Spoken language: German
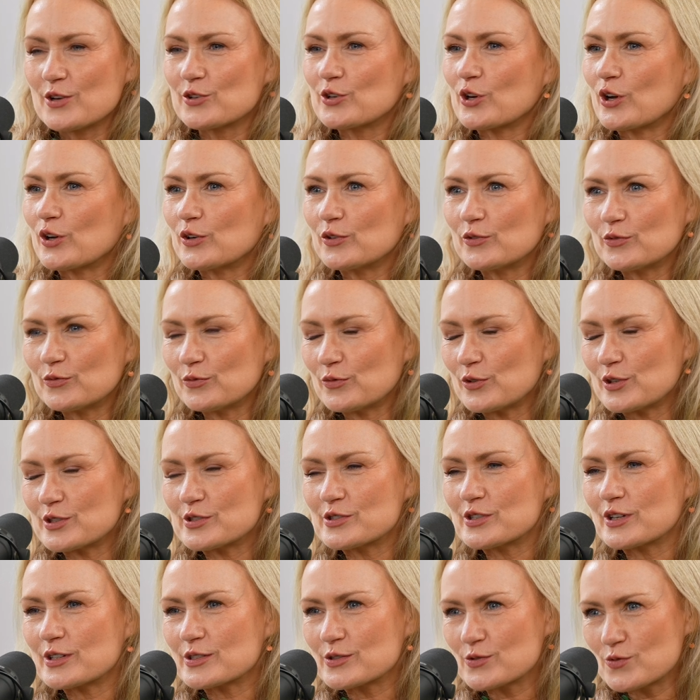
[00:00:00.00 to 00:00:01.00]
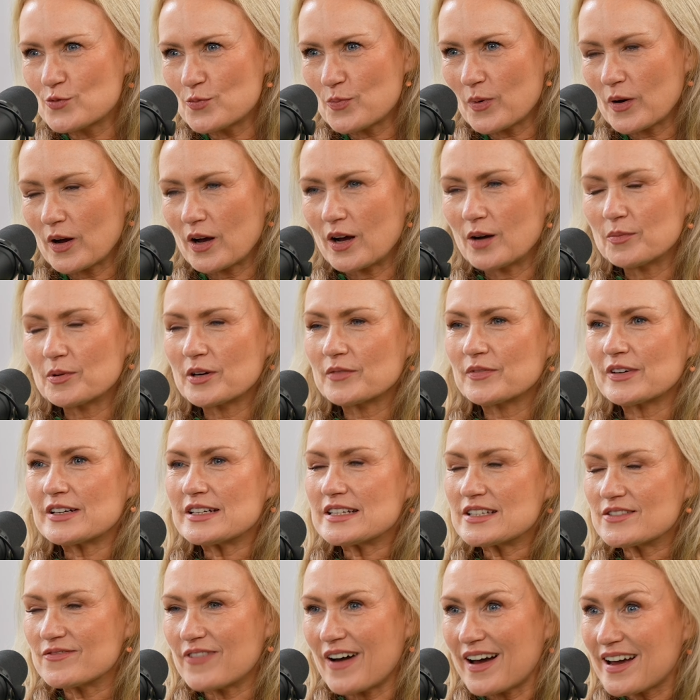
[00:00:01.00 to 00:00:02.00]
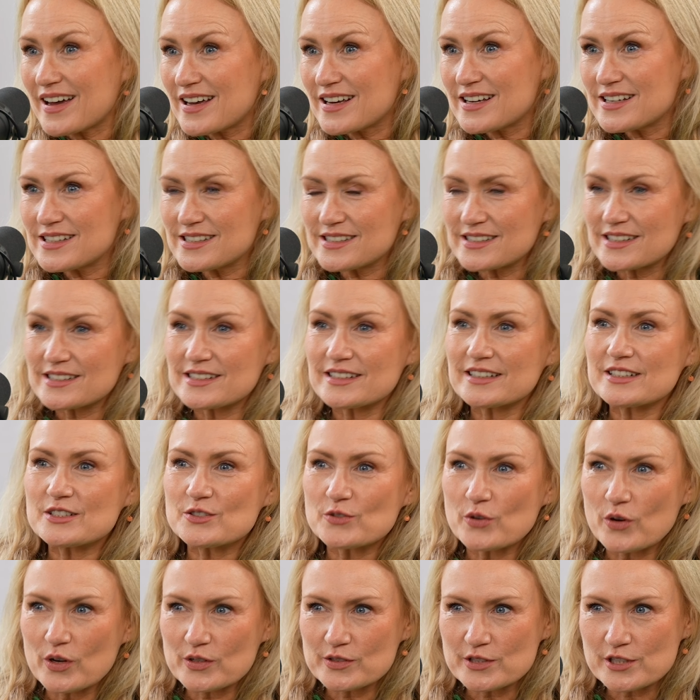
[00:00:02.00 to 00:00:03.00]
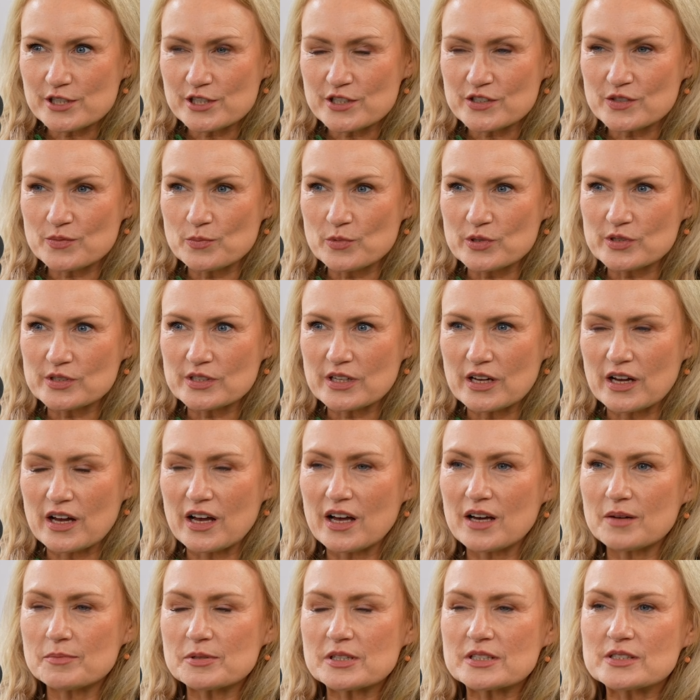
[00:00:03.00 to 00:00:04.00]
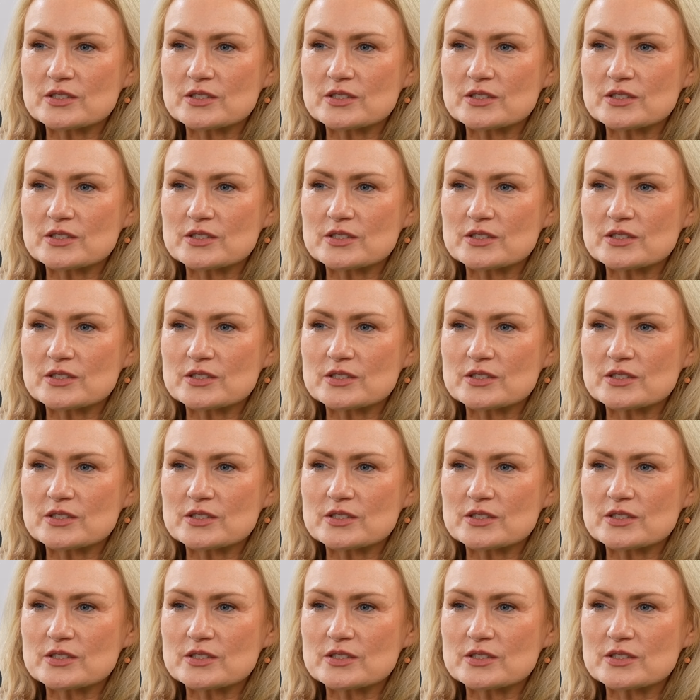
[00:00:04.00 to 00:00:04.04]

dann ist ja super. Aber wenn ich weiß, dass ich ein toxisches Muster habe,